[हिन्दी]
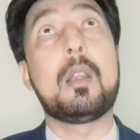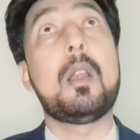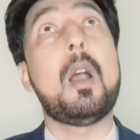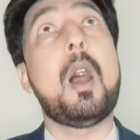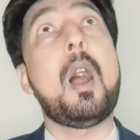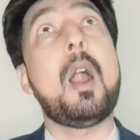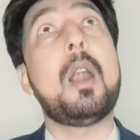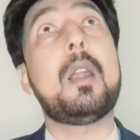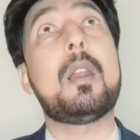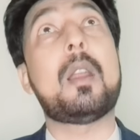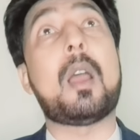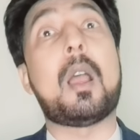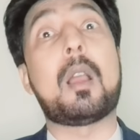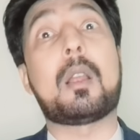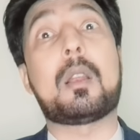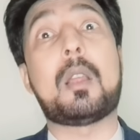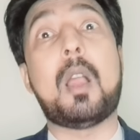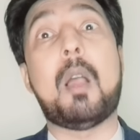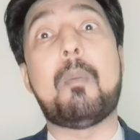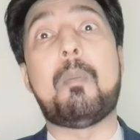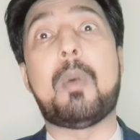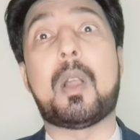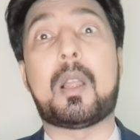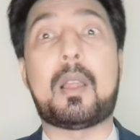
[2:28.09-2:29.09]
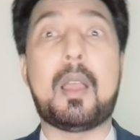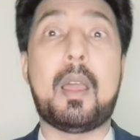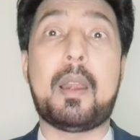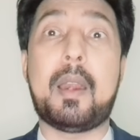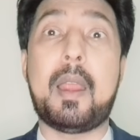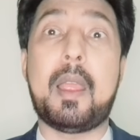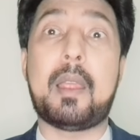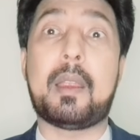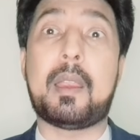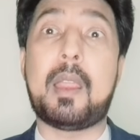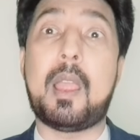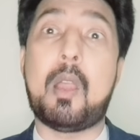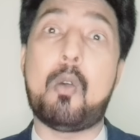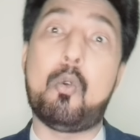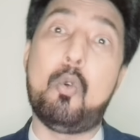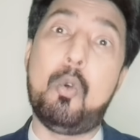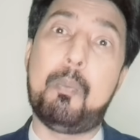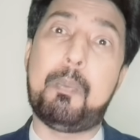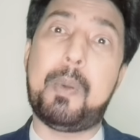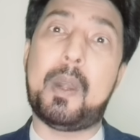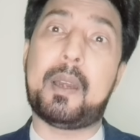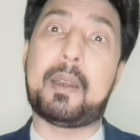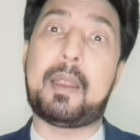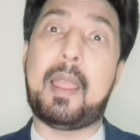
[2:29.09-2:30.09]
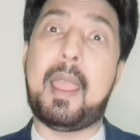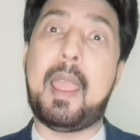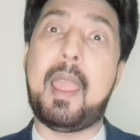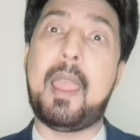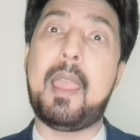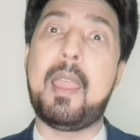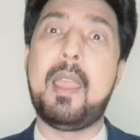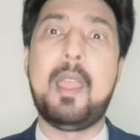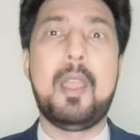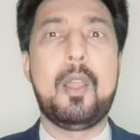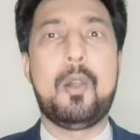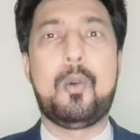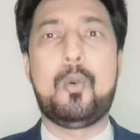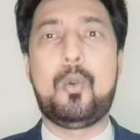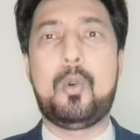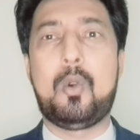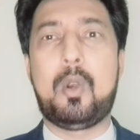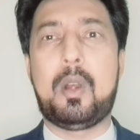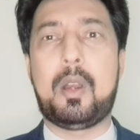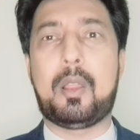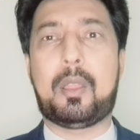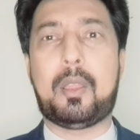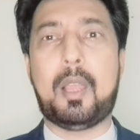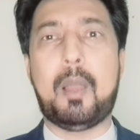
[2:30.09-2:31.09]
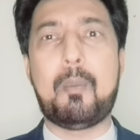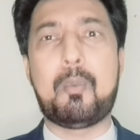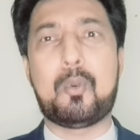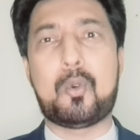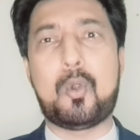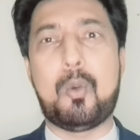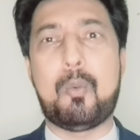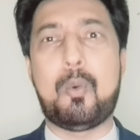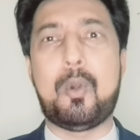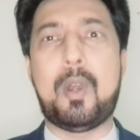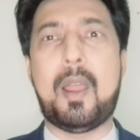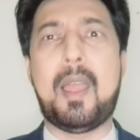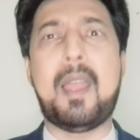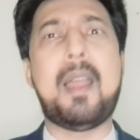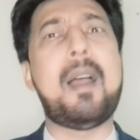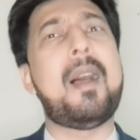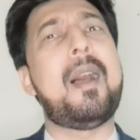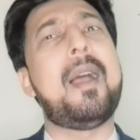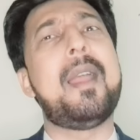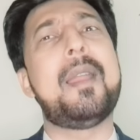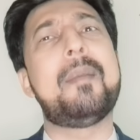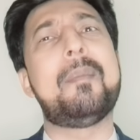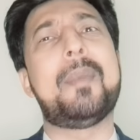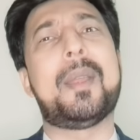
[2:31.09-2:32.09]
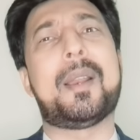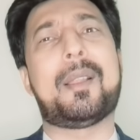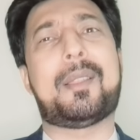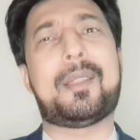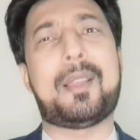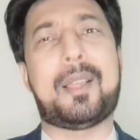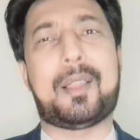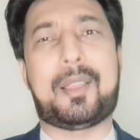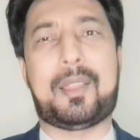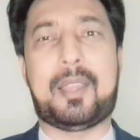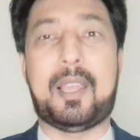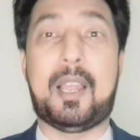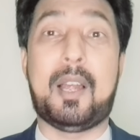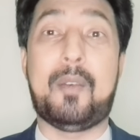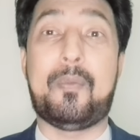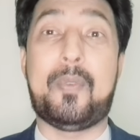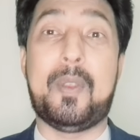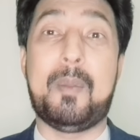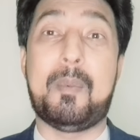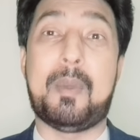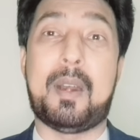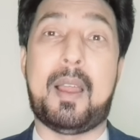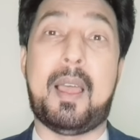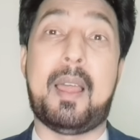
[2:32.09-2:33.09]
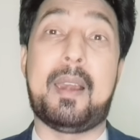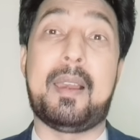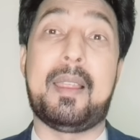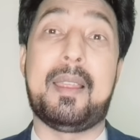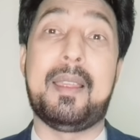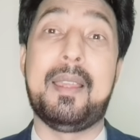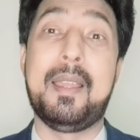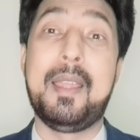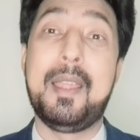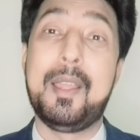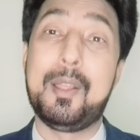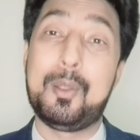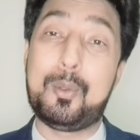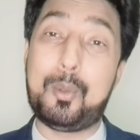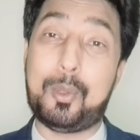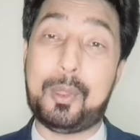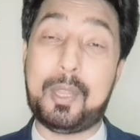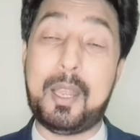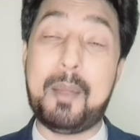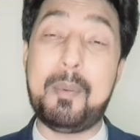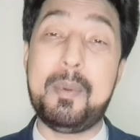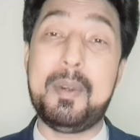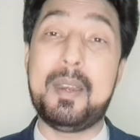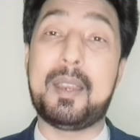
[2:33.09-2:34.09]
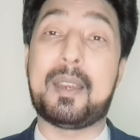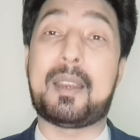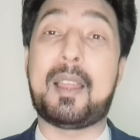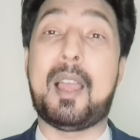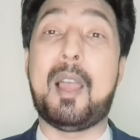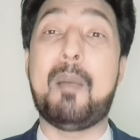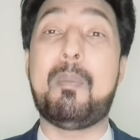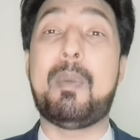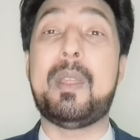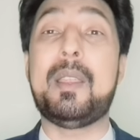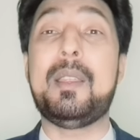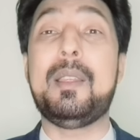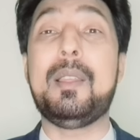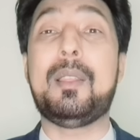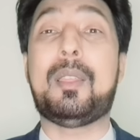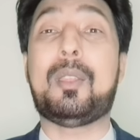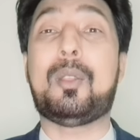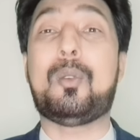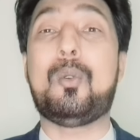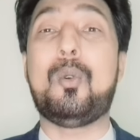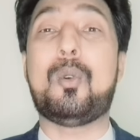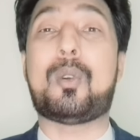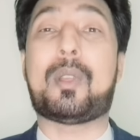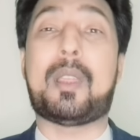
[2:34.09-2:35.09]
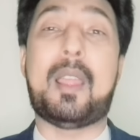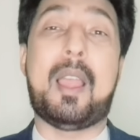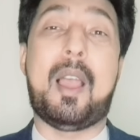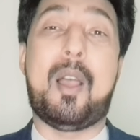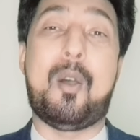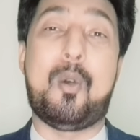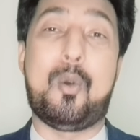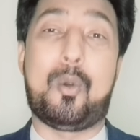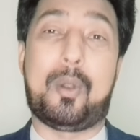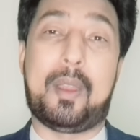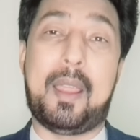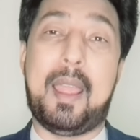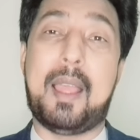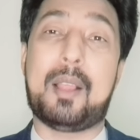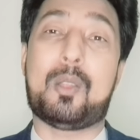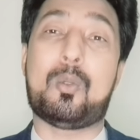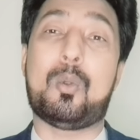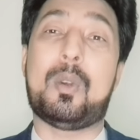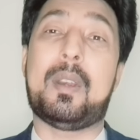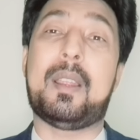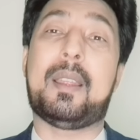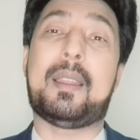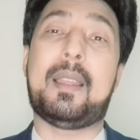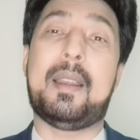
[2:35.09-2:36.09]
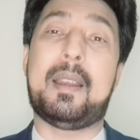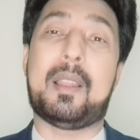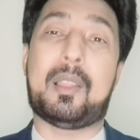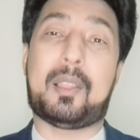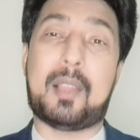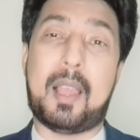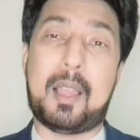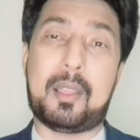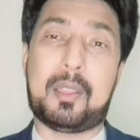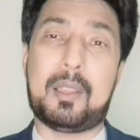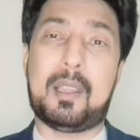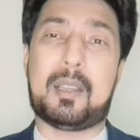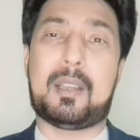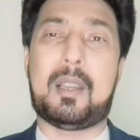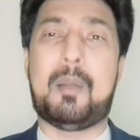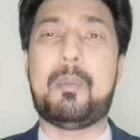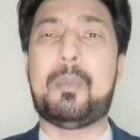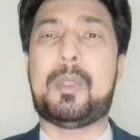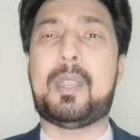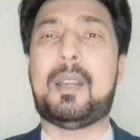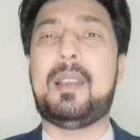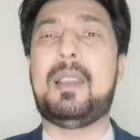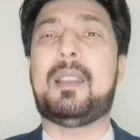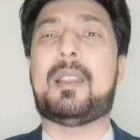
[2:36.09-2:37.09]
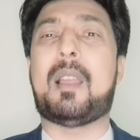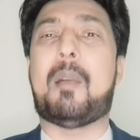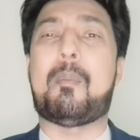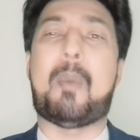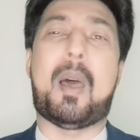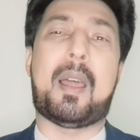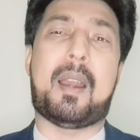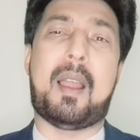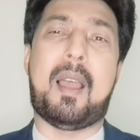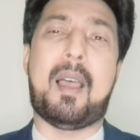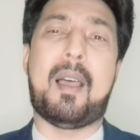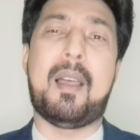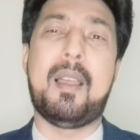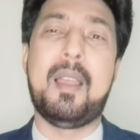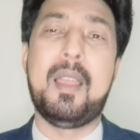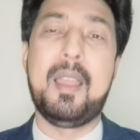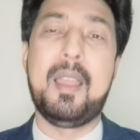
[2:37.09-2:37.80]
गार्ड हक्का बक्का रह गया ऊपर गए उन्होंने सबको बुलाया आए मेरे साथ सेल्फी बना ले तो सब ने कहा भाई इसको क्या हो गया तो लेकिन एहसास से कमतरी का मारा